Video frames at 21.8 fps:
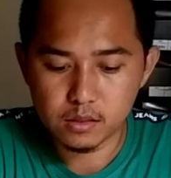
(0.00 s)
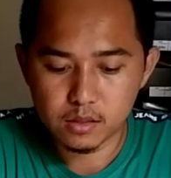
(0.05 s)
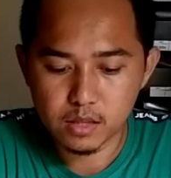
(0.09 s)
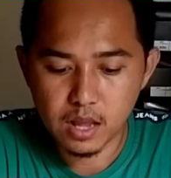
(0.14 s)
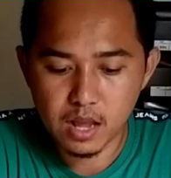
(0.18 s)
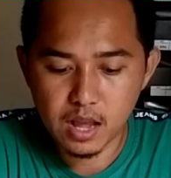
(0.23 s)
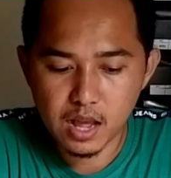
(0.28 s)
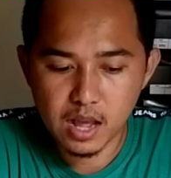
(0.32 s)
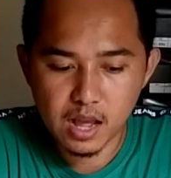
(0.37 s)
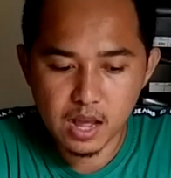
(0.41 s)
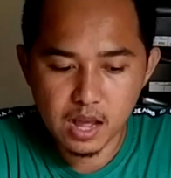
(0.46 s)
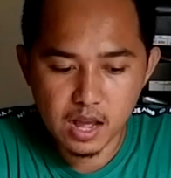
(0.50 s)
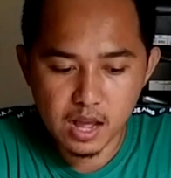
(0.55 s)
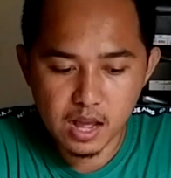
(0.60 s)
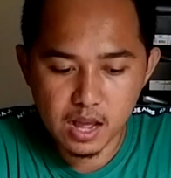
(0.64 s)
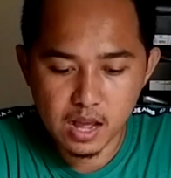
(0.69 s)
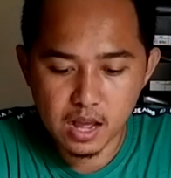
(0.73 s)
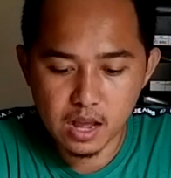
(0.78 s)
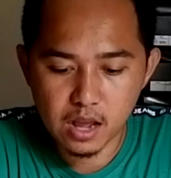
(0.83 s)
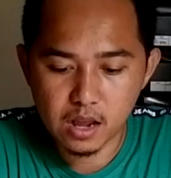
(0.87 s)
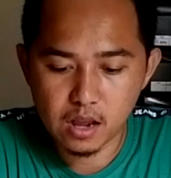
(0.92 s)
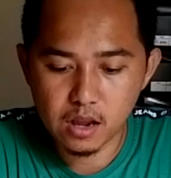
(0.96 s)

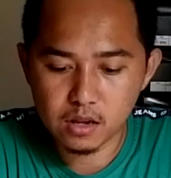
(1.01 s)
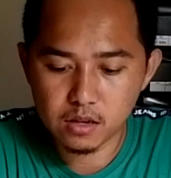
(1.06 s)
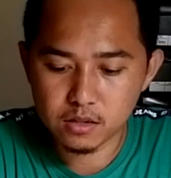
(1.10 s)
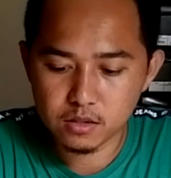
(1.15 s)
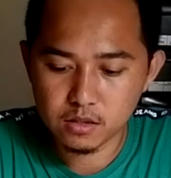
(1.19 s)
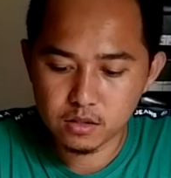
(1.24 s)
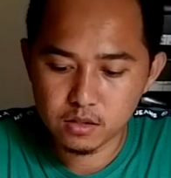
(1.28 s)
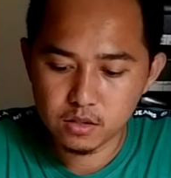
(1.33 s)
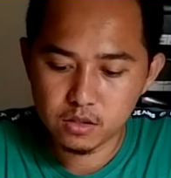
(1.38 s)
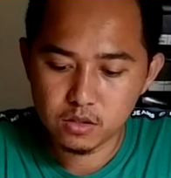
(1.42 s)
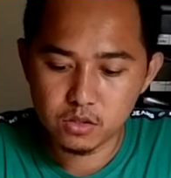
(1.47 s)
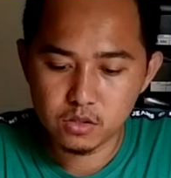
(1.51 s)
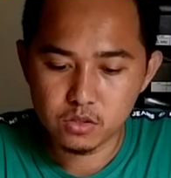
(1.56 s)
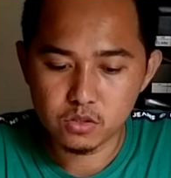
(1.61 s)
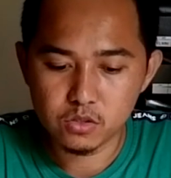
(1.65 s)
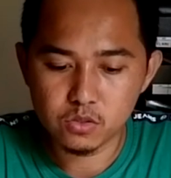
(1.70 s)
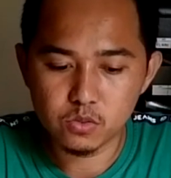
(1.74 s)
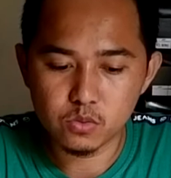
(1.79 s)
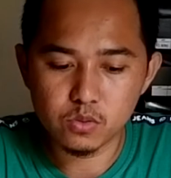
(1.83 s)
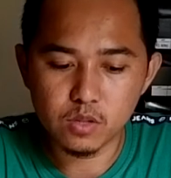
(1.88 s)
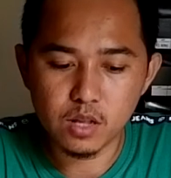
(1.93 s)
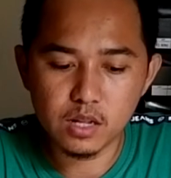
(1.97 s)
Nah,
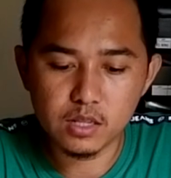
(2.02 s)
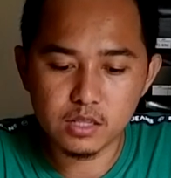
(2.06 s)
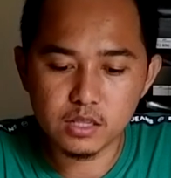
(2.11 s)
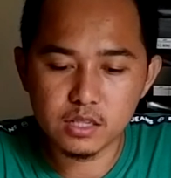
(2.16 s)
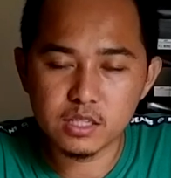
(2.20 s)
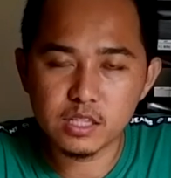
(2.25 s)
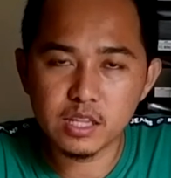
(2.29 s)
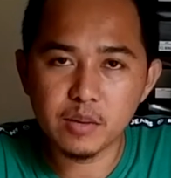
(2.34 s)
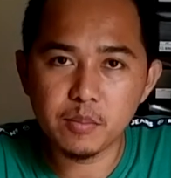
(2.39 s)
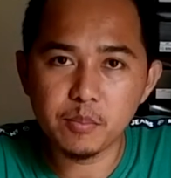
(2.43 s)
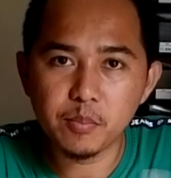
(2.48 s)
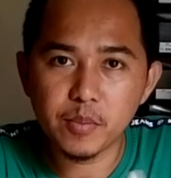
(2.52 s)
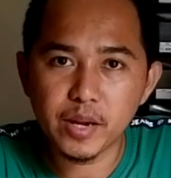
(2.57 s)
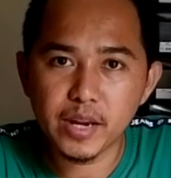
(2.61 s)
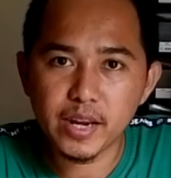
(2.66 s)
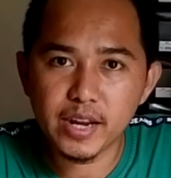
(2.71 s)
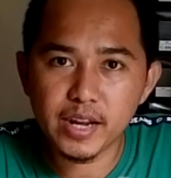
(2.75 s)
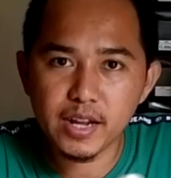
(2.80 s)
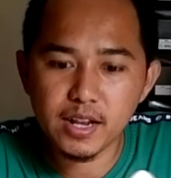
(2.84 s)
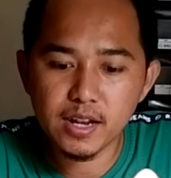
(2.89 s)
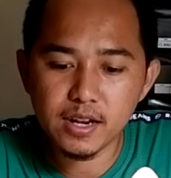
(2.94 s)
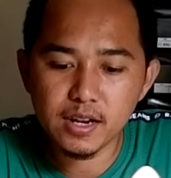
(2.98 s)
sudah
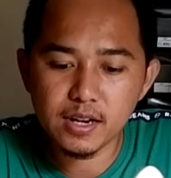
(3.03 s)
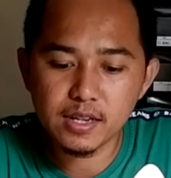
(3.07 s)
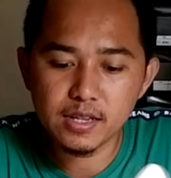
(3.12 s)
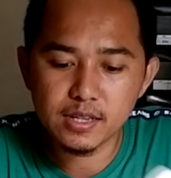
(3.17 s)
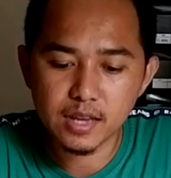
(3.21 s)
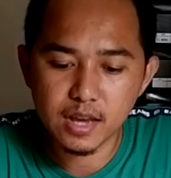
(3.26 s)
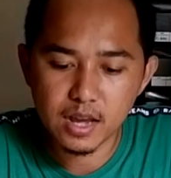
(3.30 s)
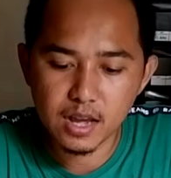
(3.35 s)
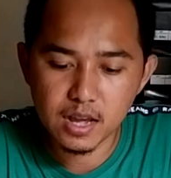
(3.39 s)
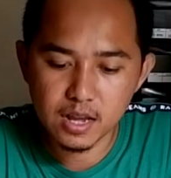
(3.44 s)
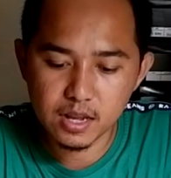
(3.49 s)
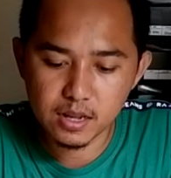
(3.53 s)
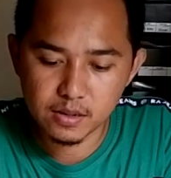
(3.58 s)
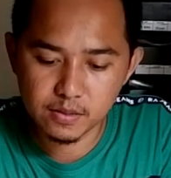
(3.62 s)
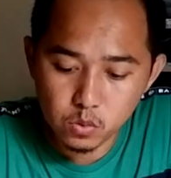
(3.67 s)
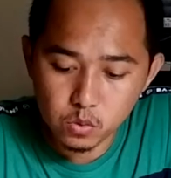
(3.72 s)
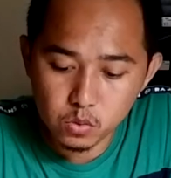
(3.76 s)
tertempel ya.